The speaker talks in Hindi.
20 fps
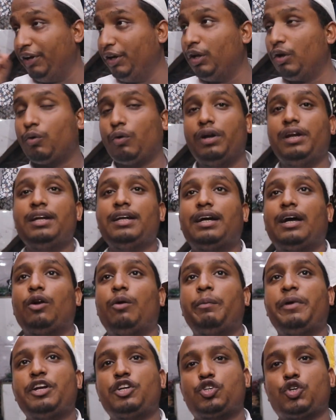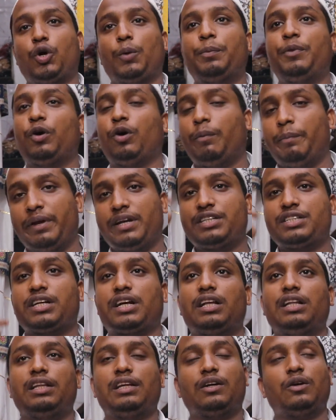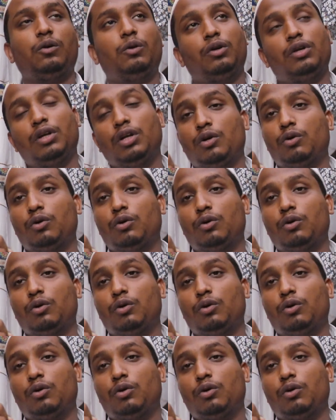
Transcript: वीडियो कॉलिंग करो मेरी शॉप देखो मेरी शक्ल देखो